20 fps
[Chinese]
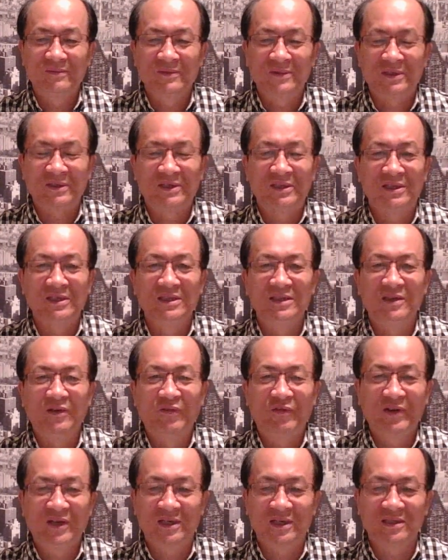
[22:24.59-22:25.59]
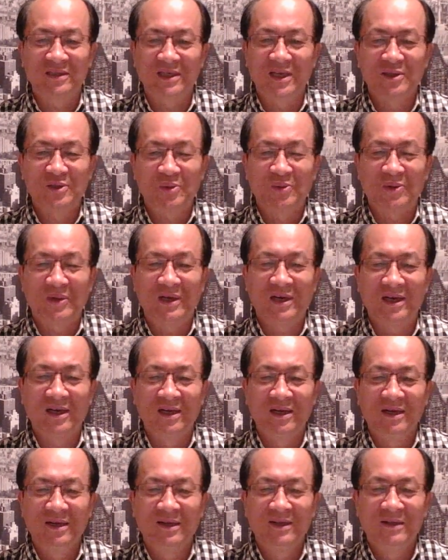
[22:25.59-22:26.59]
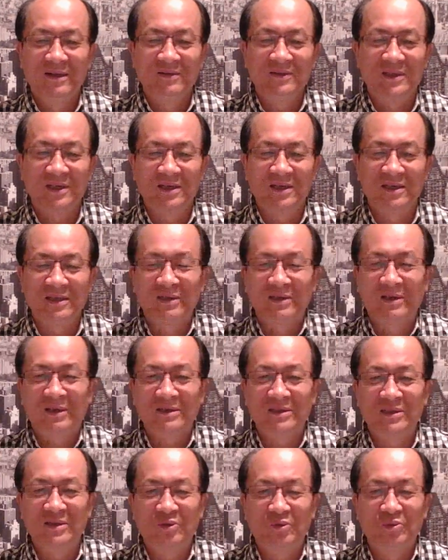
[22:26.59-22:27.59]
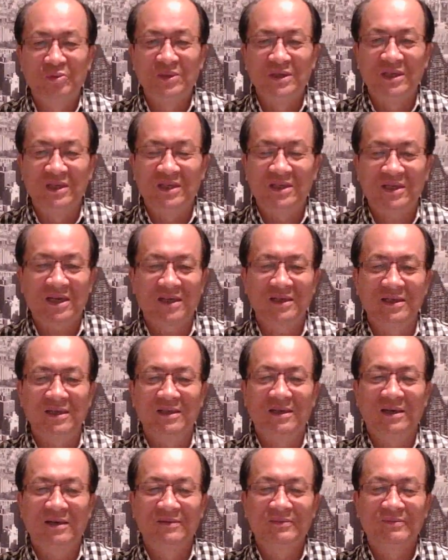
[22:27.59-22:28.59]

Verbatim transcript: 这个情节非常严重啊，这个应当是故意杀人啊，